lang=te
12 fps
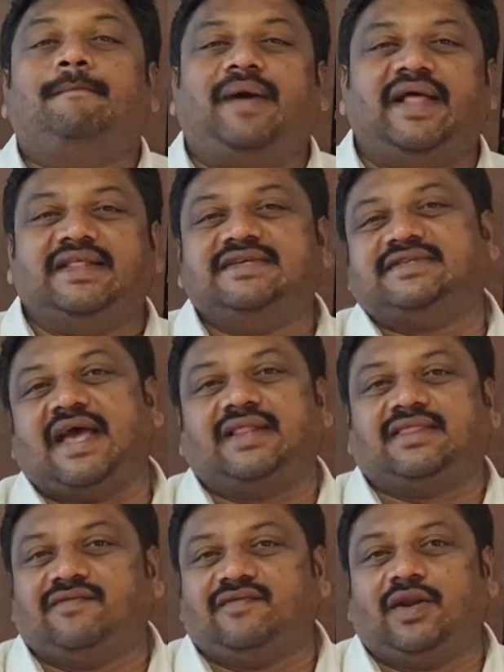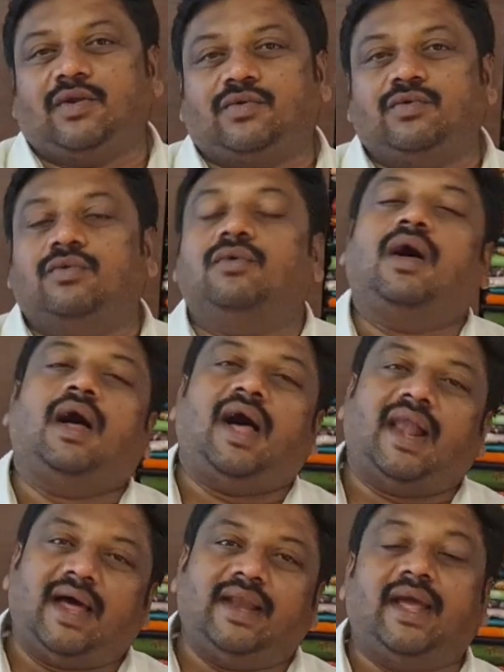పది శాతం వరకు
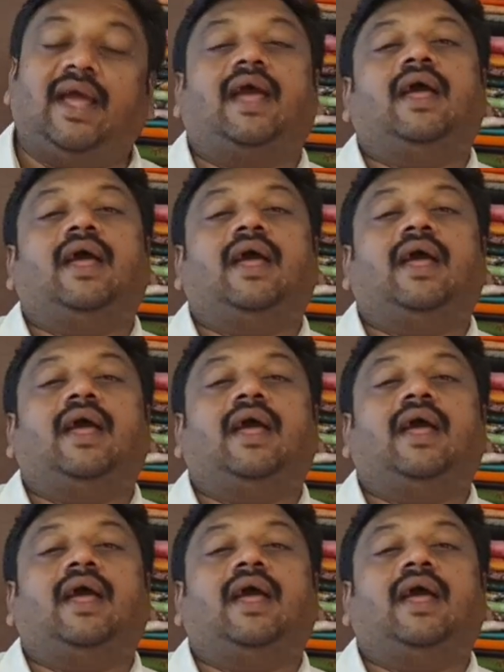అలానే